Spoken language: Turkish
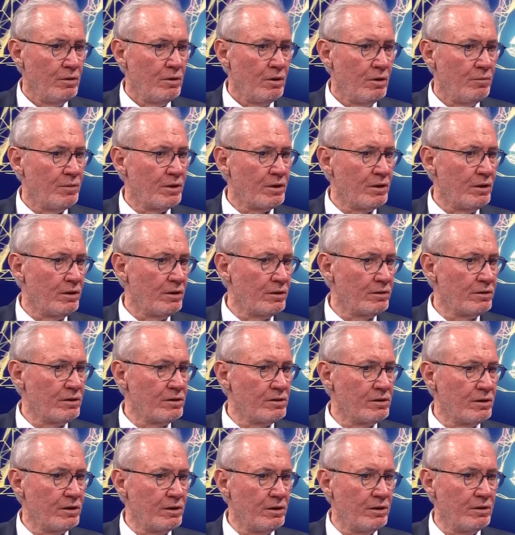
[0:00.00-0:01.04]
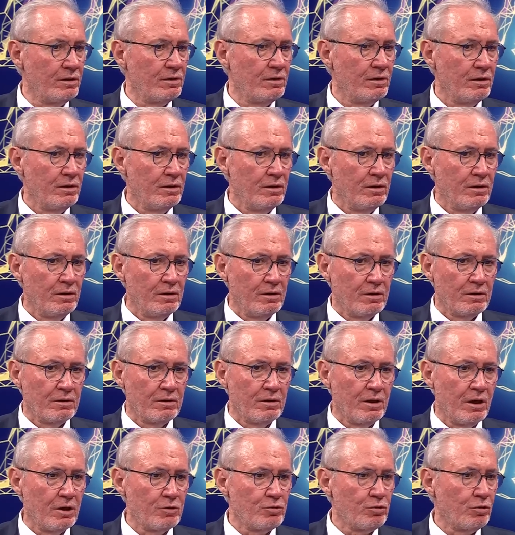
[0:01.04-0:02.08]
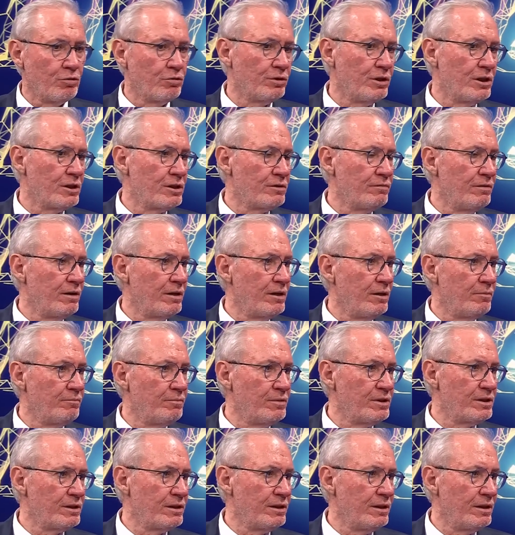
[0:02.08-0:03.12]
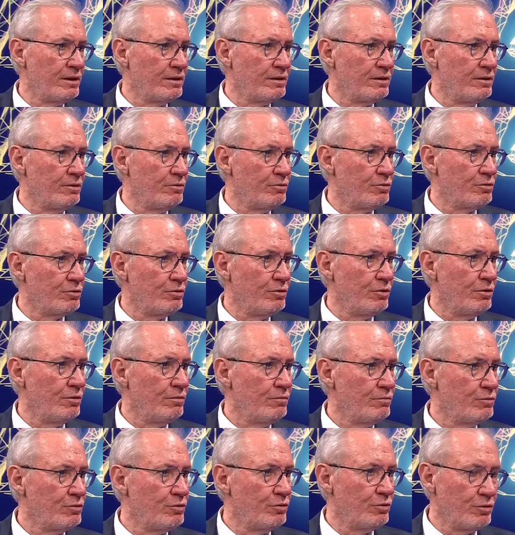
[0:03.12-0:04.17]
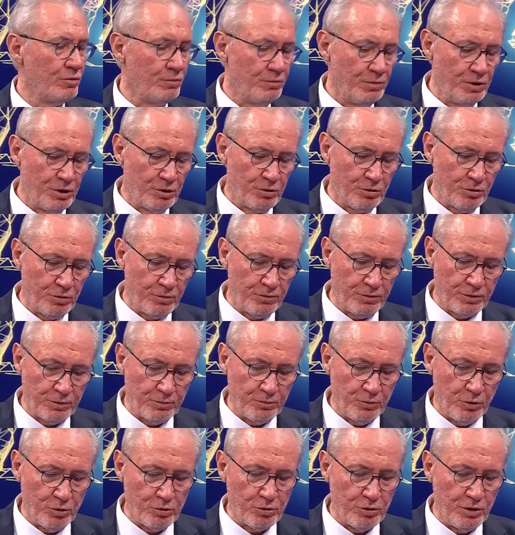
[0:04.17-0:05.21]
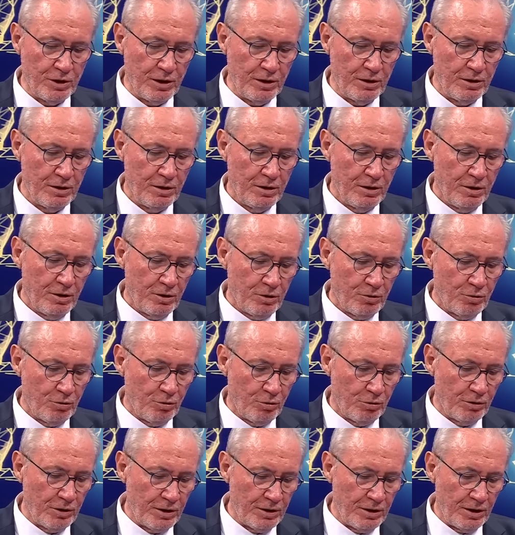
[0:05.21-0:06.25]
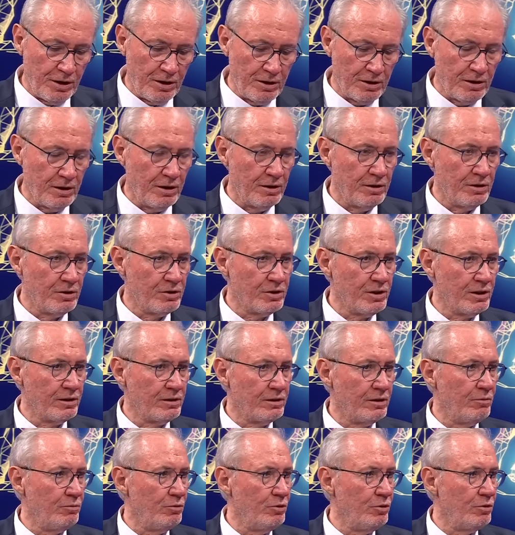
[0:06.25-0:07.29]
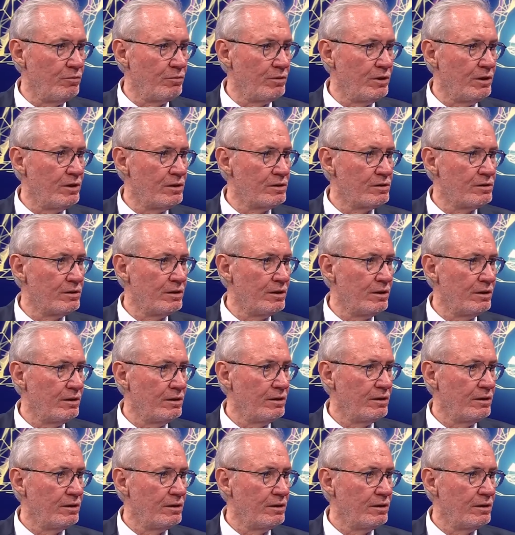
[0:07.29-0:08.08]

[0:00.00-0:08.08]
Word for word: Ama Galatasaray'ın daha çok transfer yapması gerektiğini düşünüyorum. Çünkü birçok futbolcuyla yollarını ayır, ayıracak diye biliyorum Galatasaray.